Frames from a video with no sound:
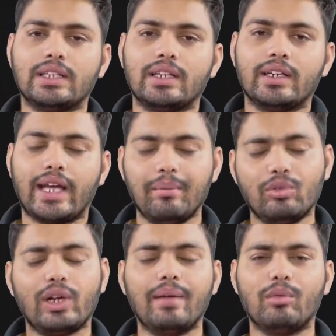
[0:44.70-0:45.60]
टाइम टू
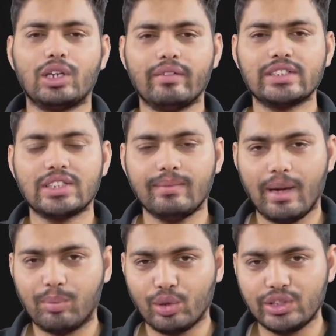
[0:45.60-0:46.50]
टाइम मोटिवेशन मैं
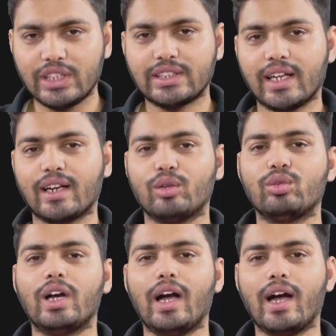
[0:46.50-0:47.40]
आपको देता
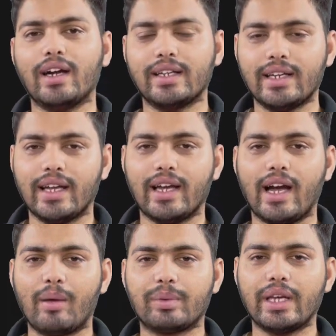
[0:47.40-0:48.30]
रहूँगा ठीक है
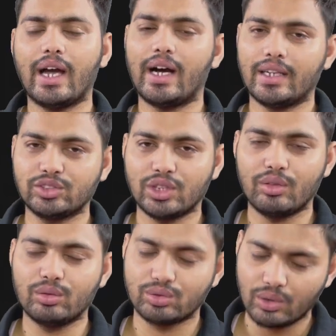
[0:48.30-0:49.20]
आपके आग जो है
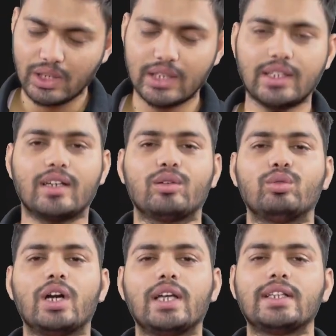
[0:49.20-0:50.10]
वो सुलगाता
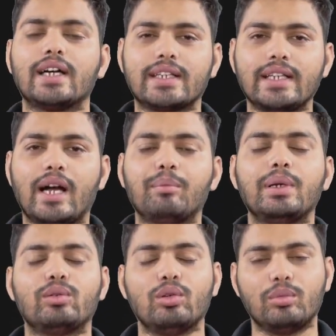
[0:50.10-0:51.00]
रहूँगा ताकि आप
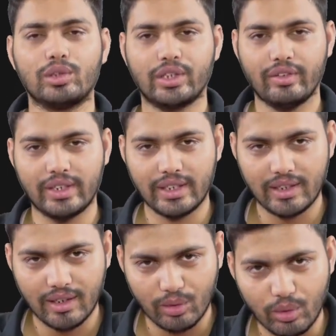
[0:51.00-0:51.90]
बिल्कुल मोटिवेटेड
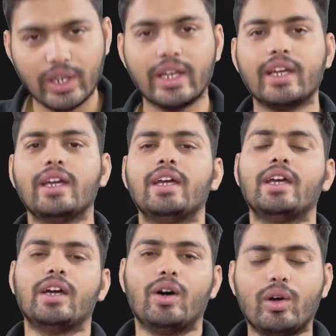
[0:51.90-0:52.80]
रहोगे
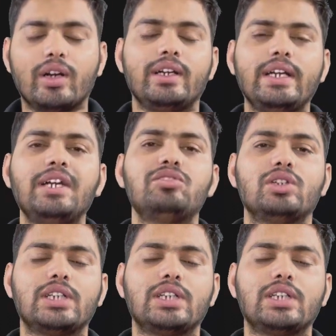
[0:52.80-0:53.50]
और नीट दो